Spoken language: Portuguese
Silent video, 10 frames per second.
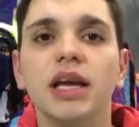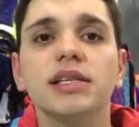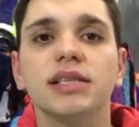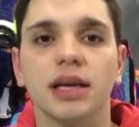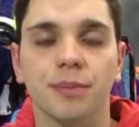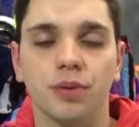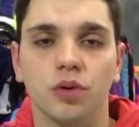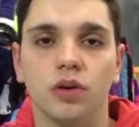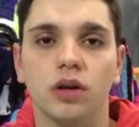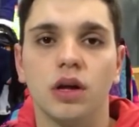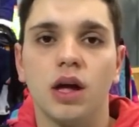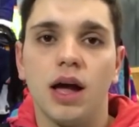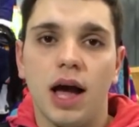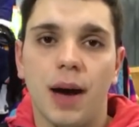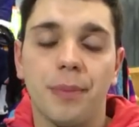Exemplo,
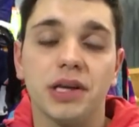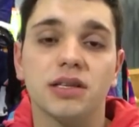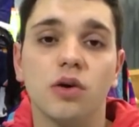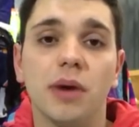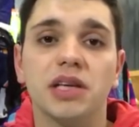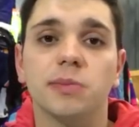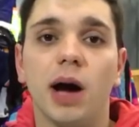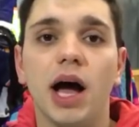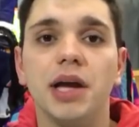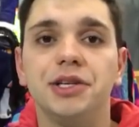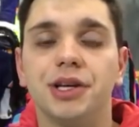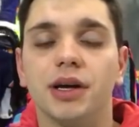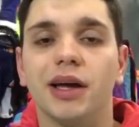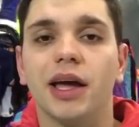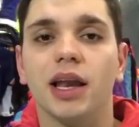a pressão mais
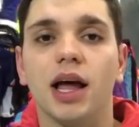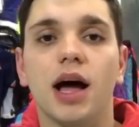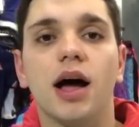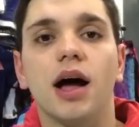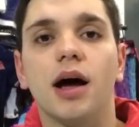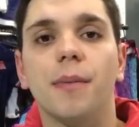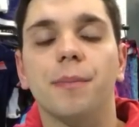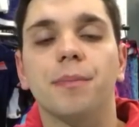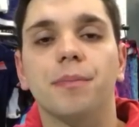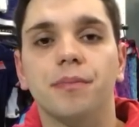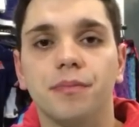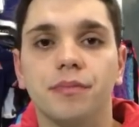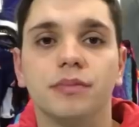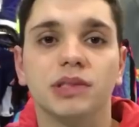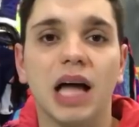baixa, ela
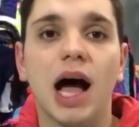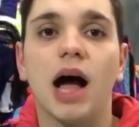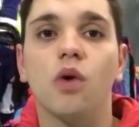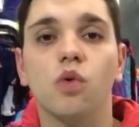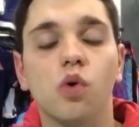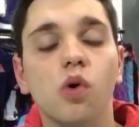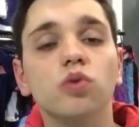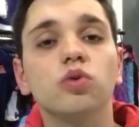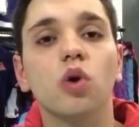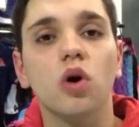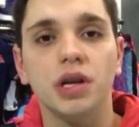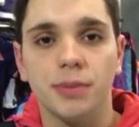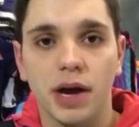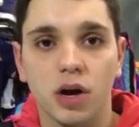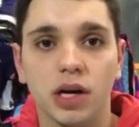dá um
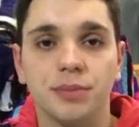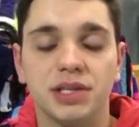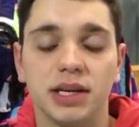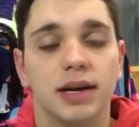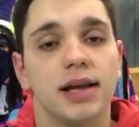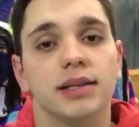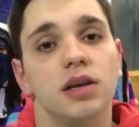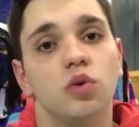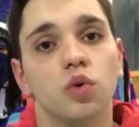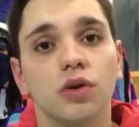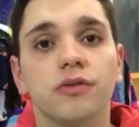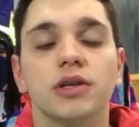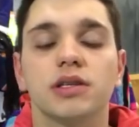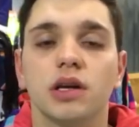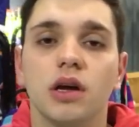controle maior da bicicleta em
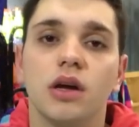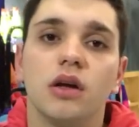curvas.